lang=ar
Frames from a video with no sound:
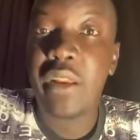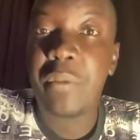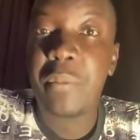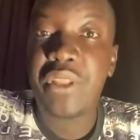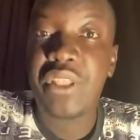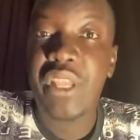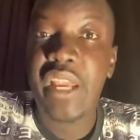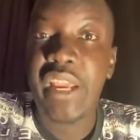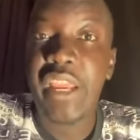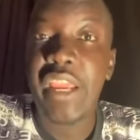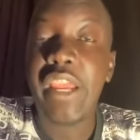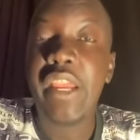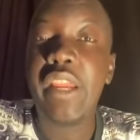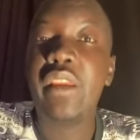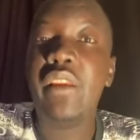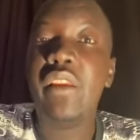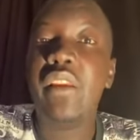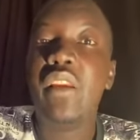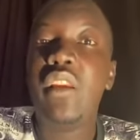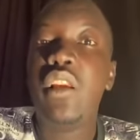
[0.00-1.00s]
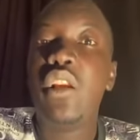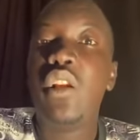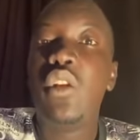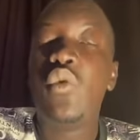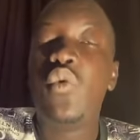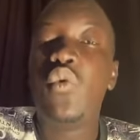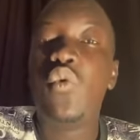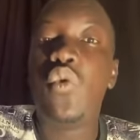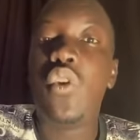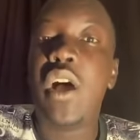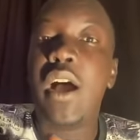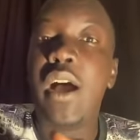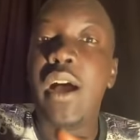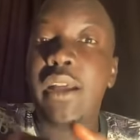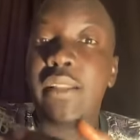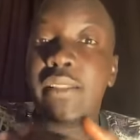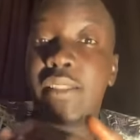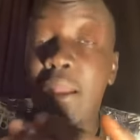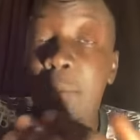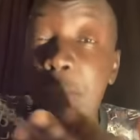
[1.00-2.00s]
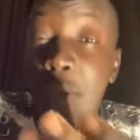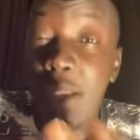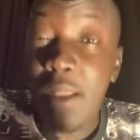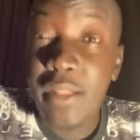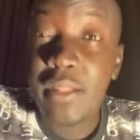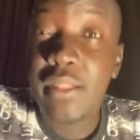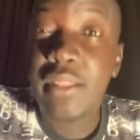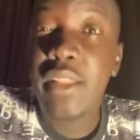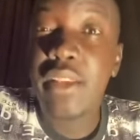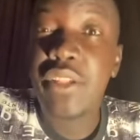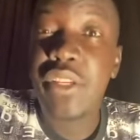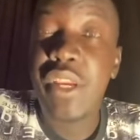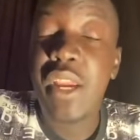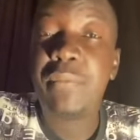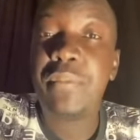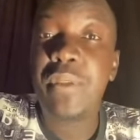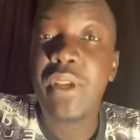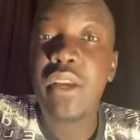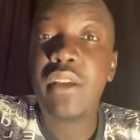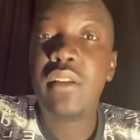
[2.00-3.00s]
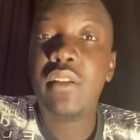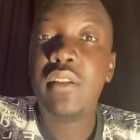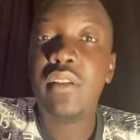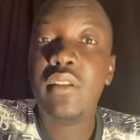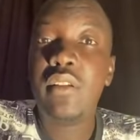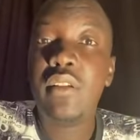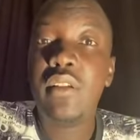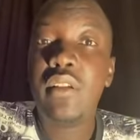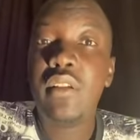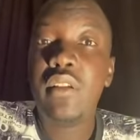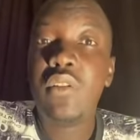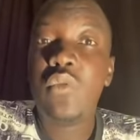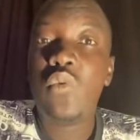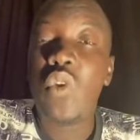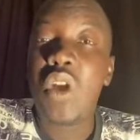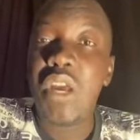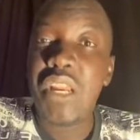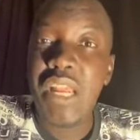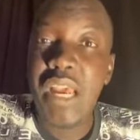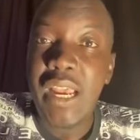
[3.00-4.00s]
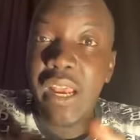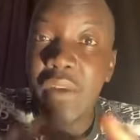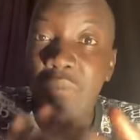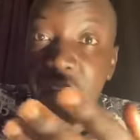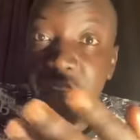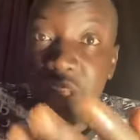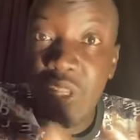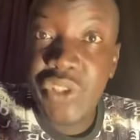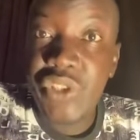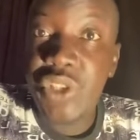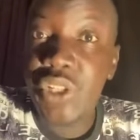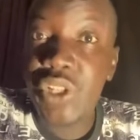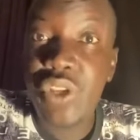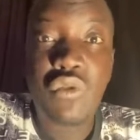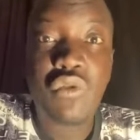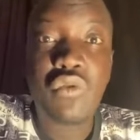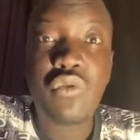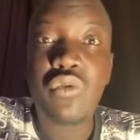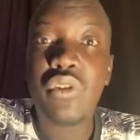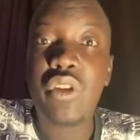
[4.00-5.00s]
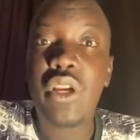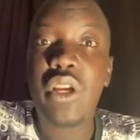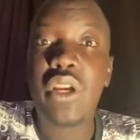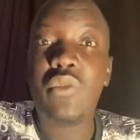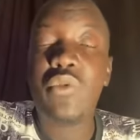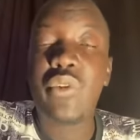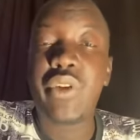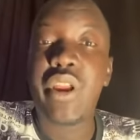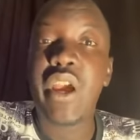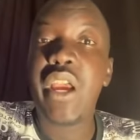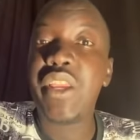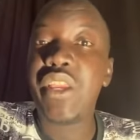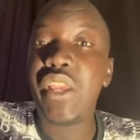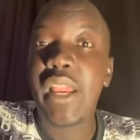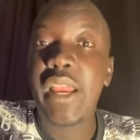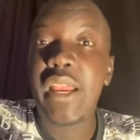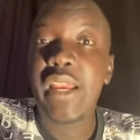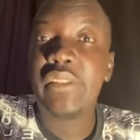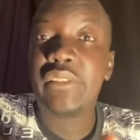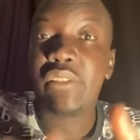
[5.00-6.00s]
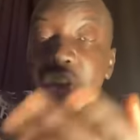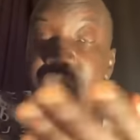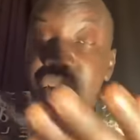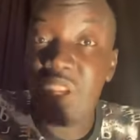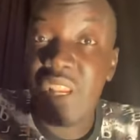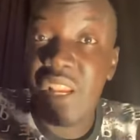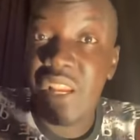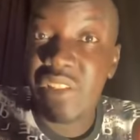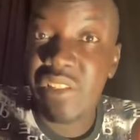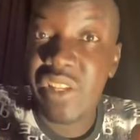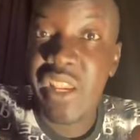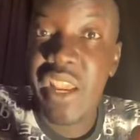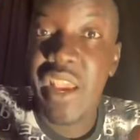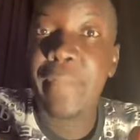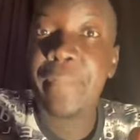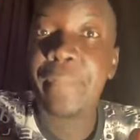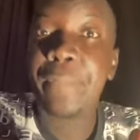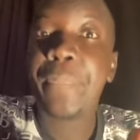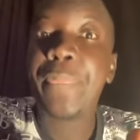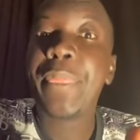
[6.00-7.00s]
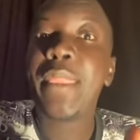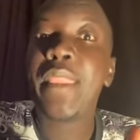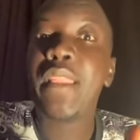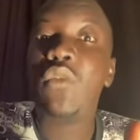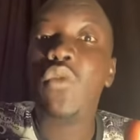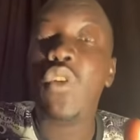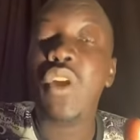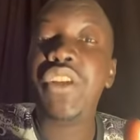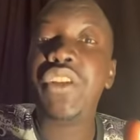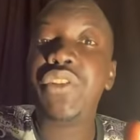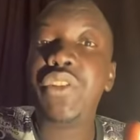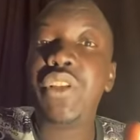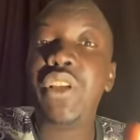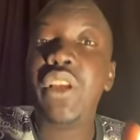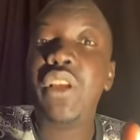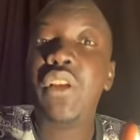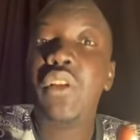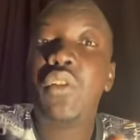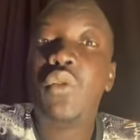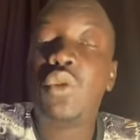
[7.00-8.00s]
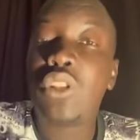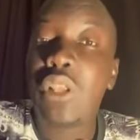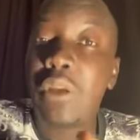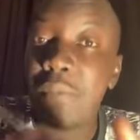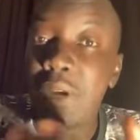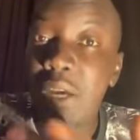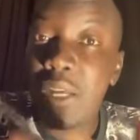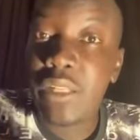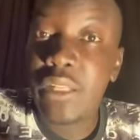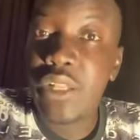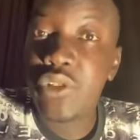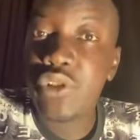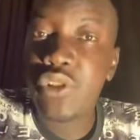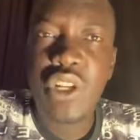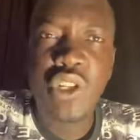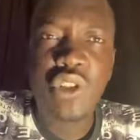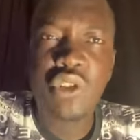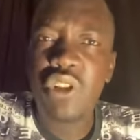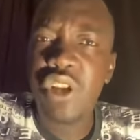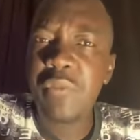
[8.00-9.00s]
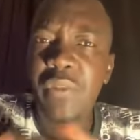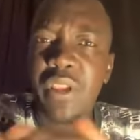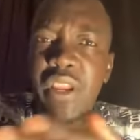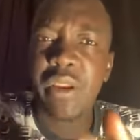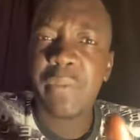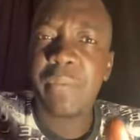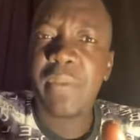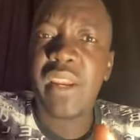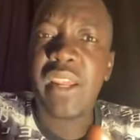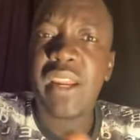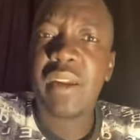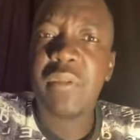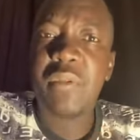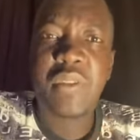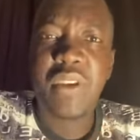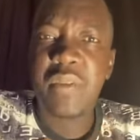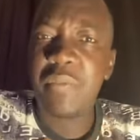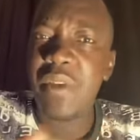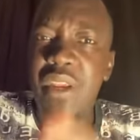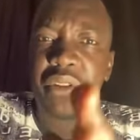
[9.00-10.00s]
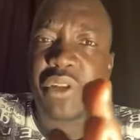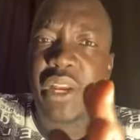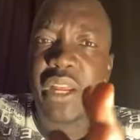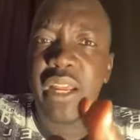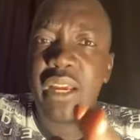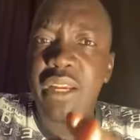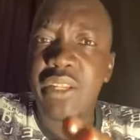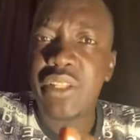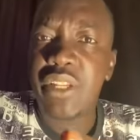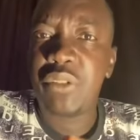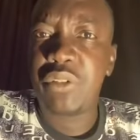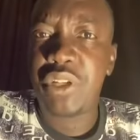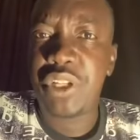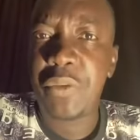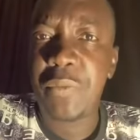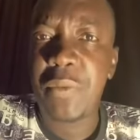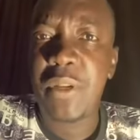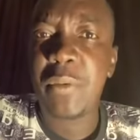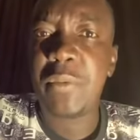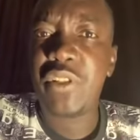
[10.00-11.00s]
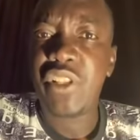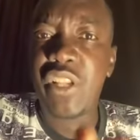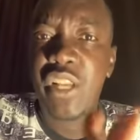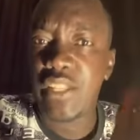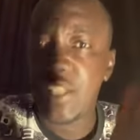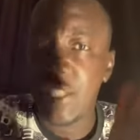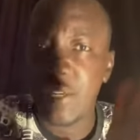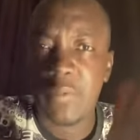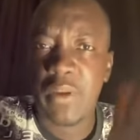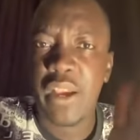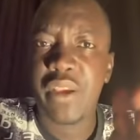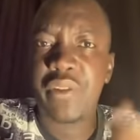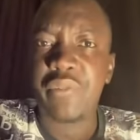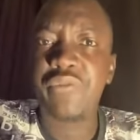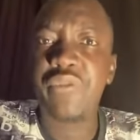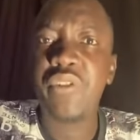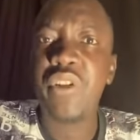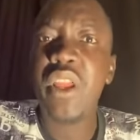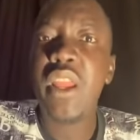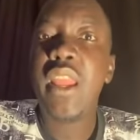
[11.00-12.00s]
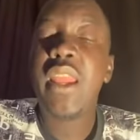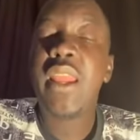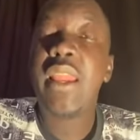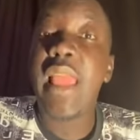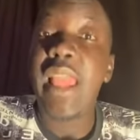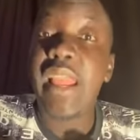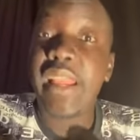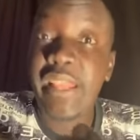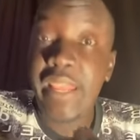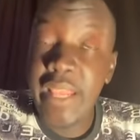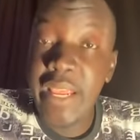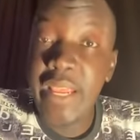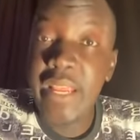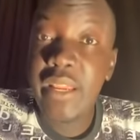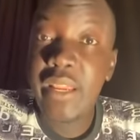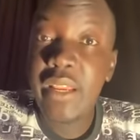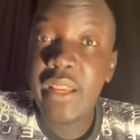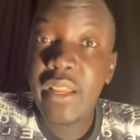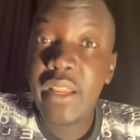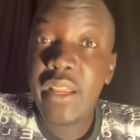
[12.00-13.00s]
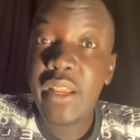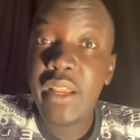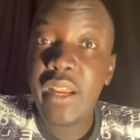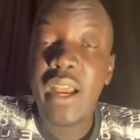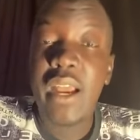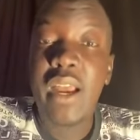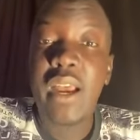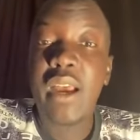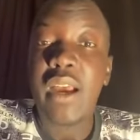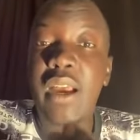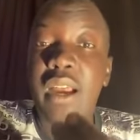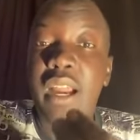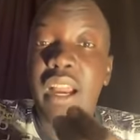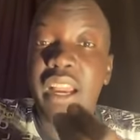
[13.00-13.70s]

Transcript: البطاحين وتم قتل الشاب ده وأنا أخاف القصة دي يكون وراء جهات سياسية كويس وتم قتل الزول الزول يمكن ربنا يرحمه يمكن ما عنده علاقة ذاته احتمال بالسياسة أنا ما أعرفه لكن آه،